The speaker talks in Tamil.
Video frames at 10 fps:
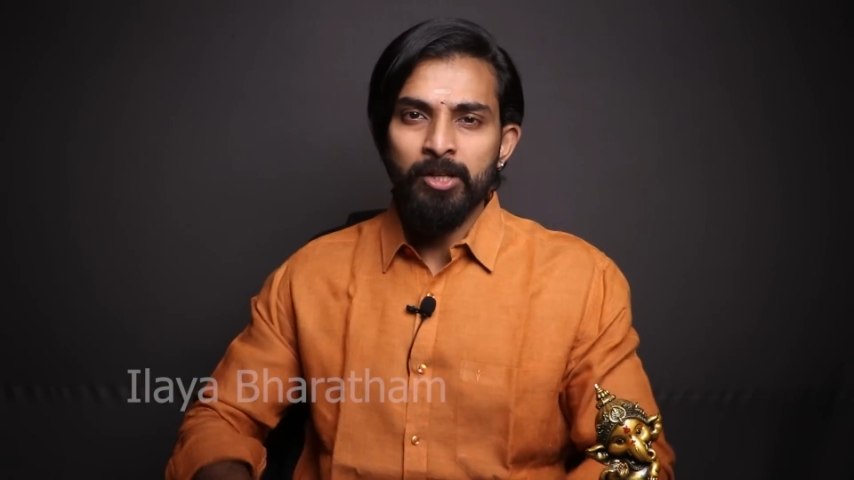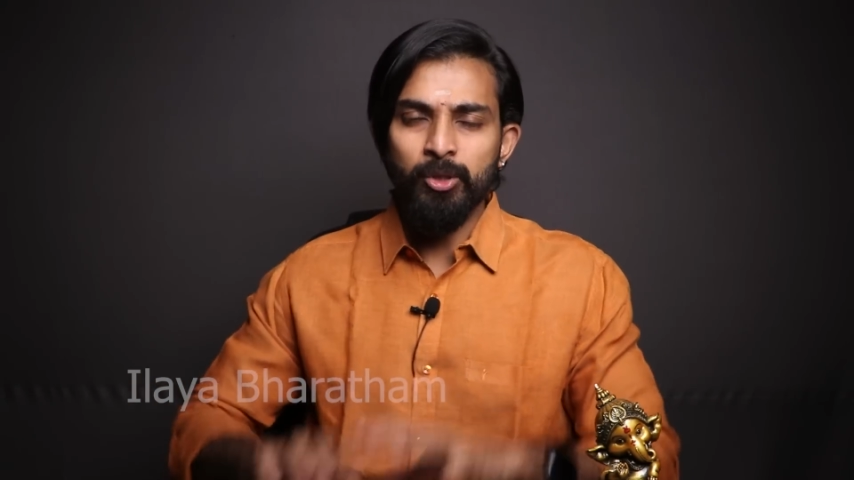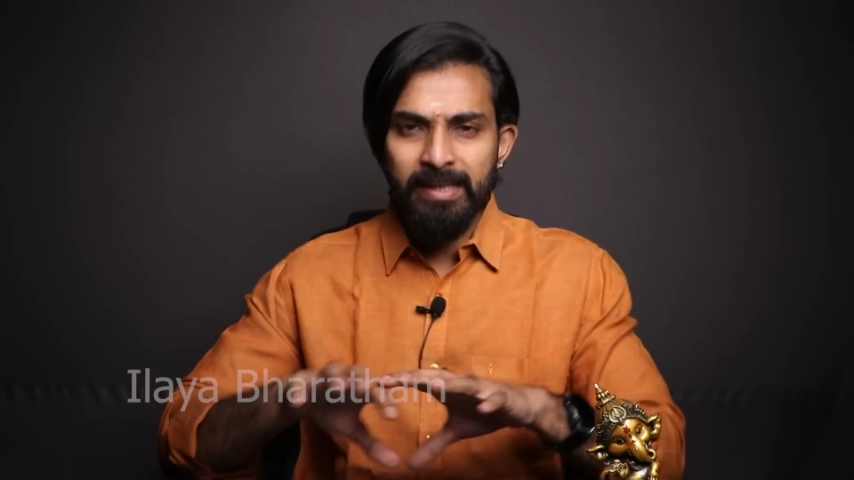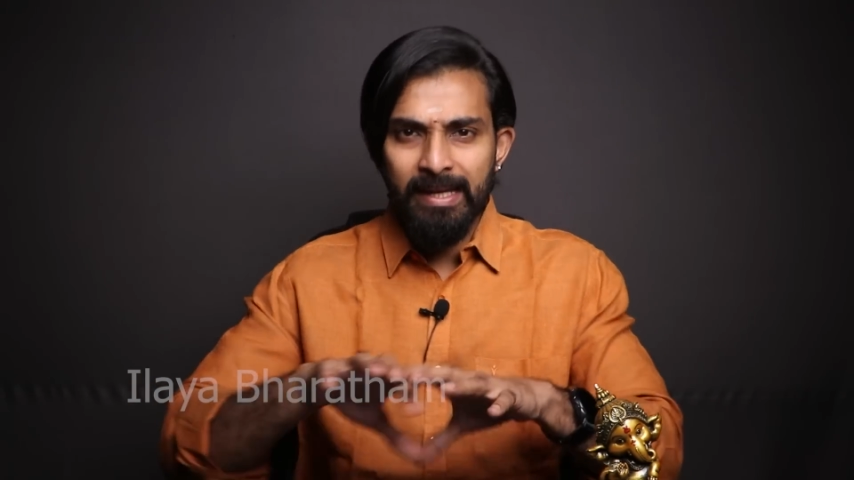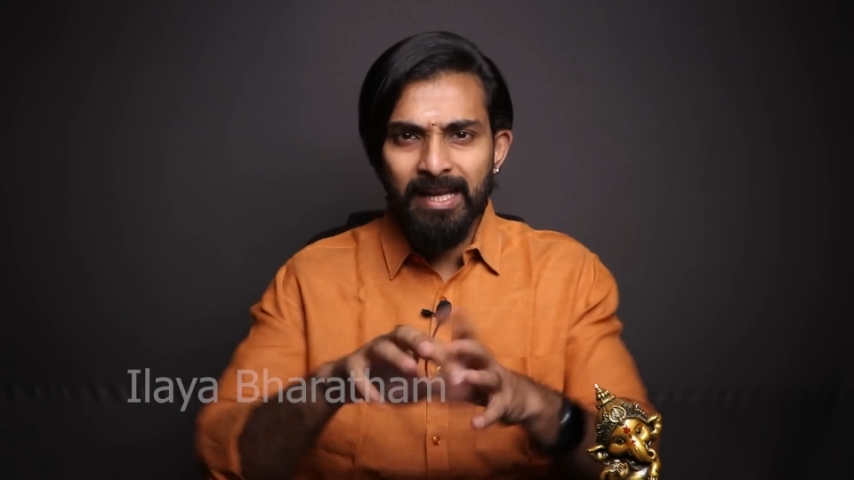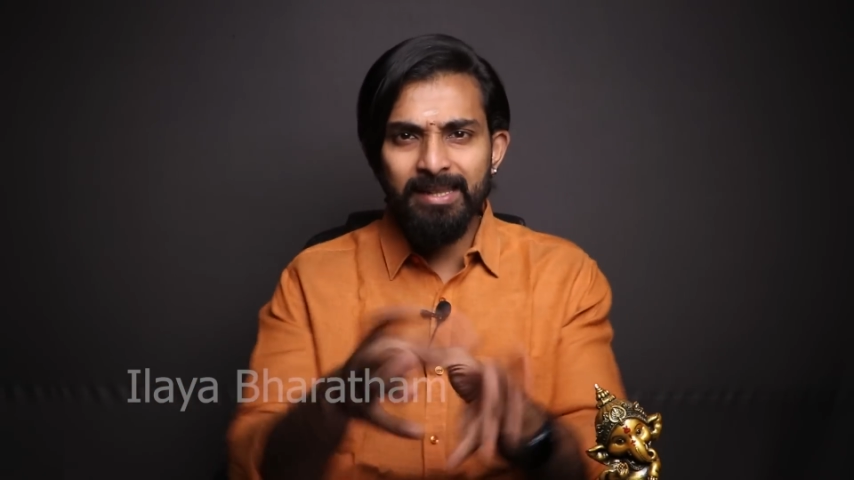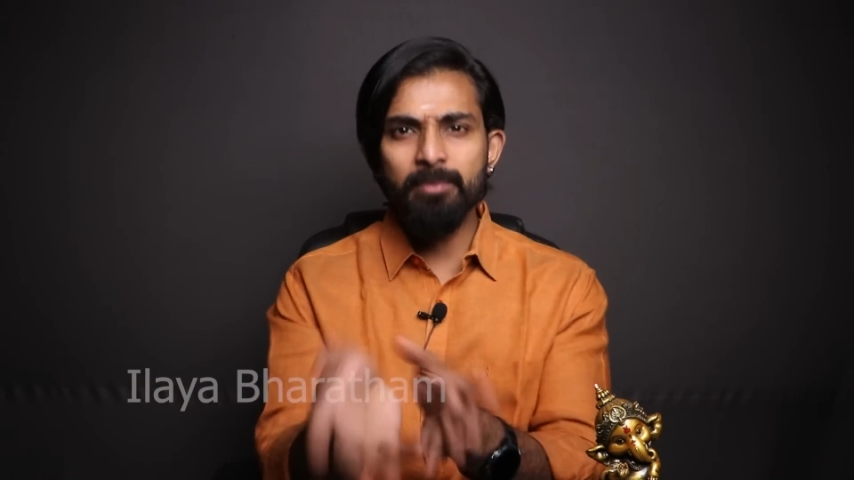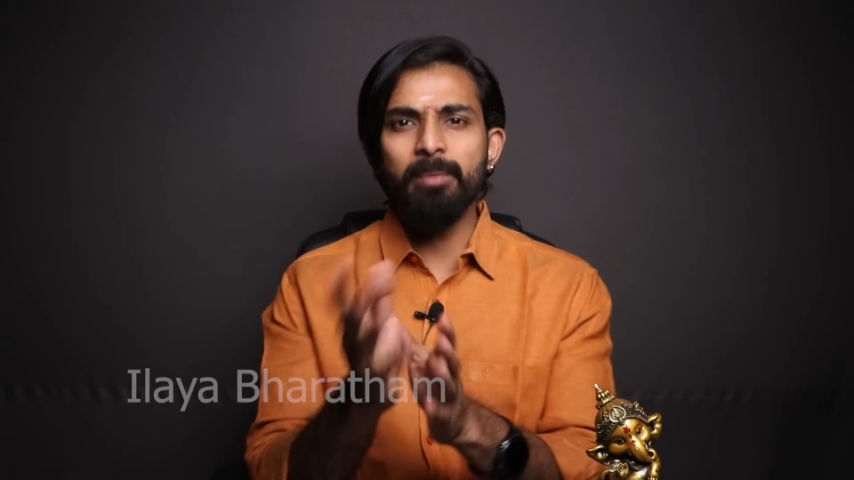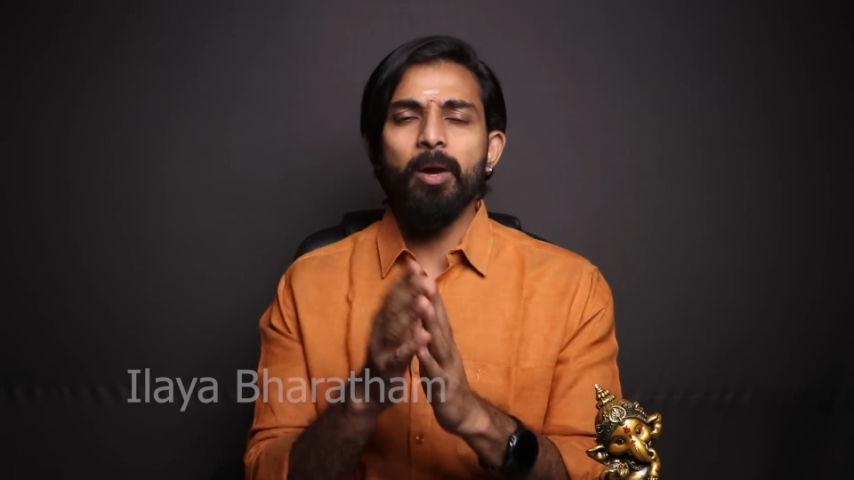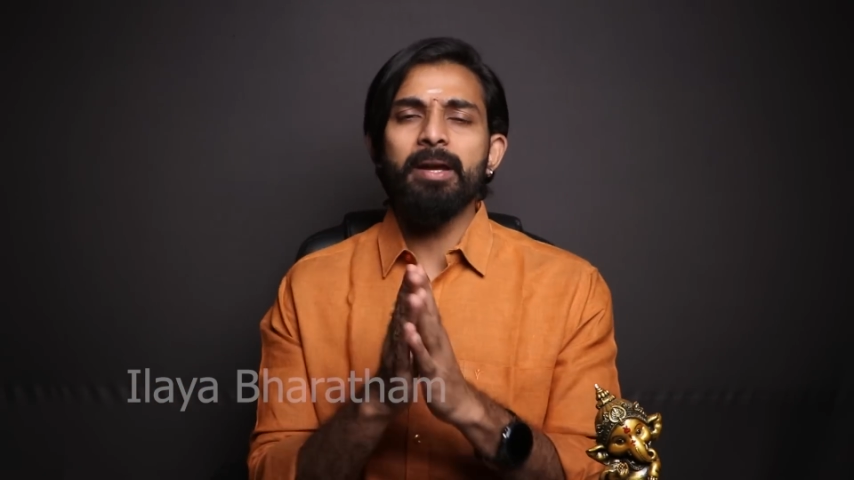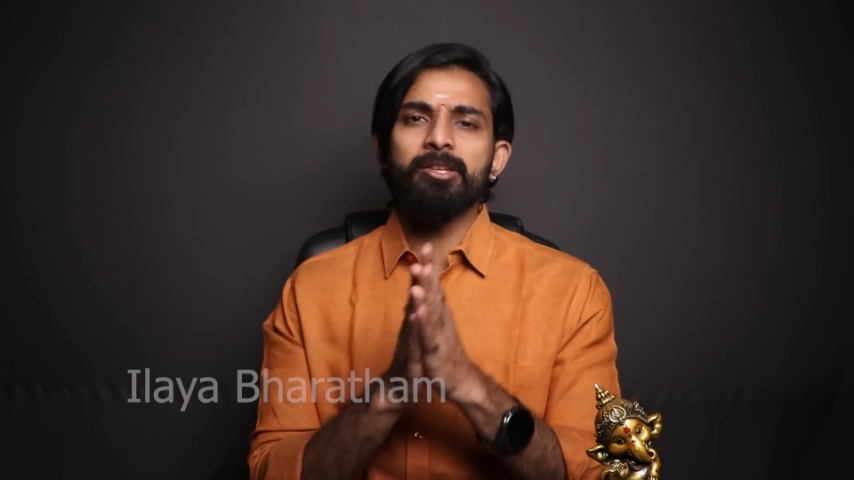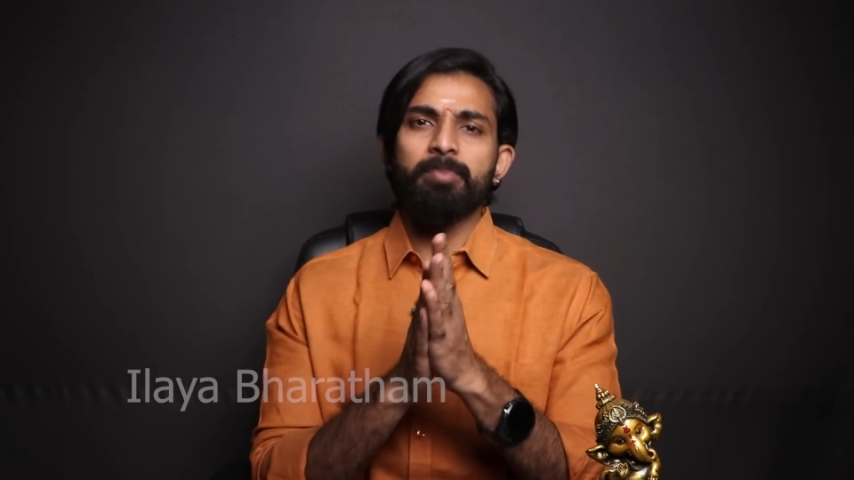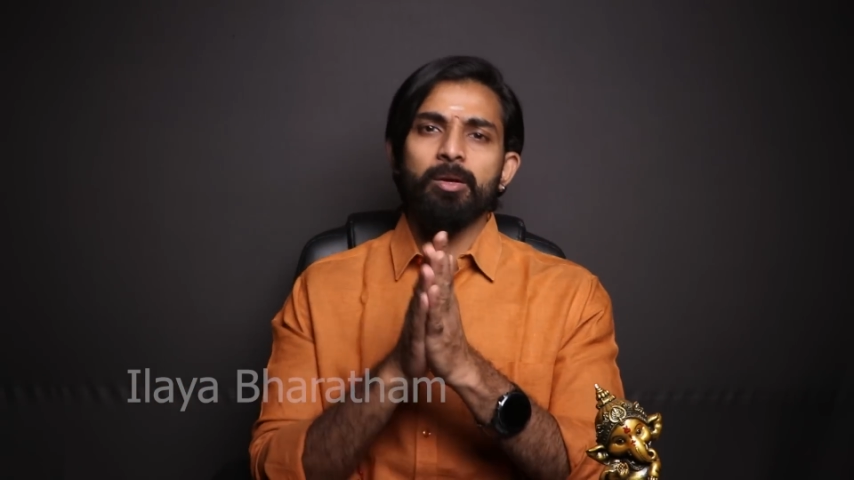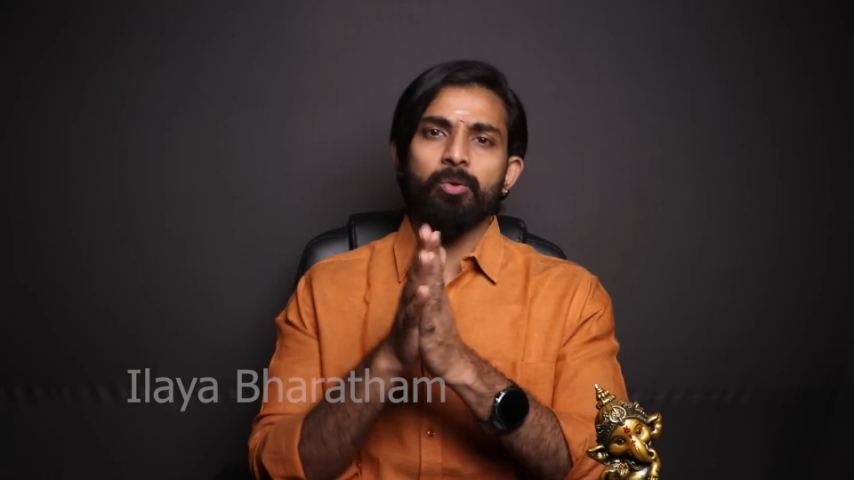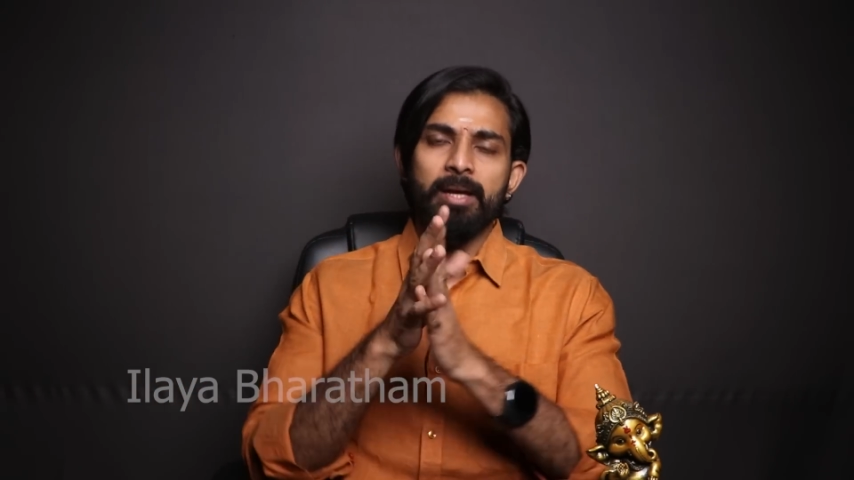ஸோ இது எல்லாத்துலேயுமே பாலிடிக்ஸ்
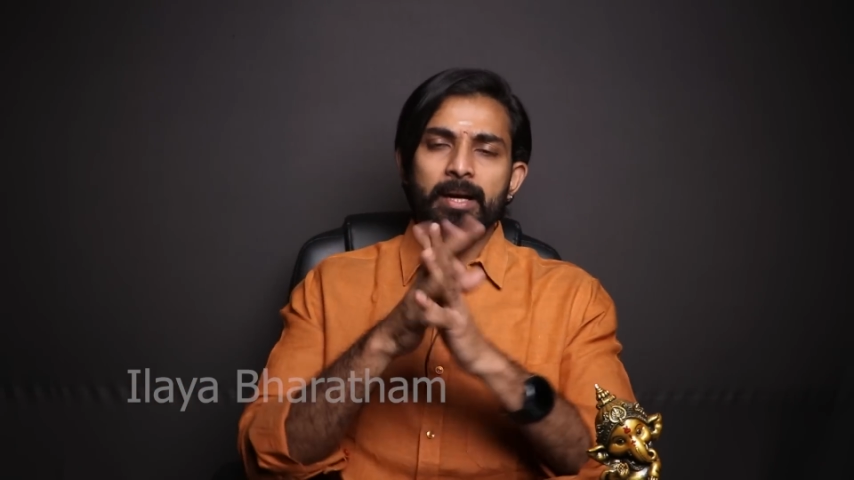பண்ணக்கூடிய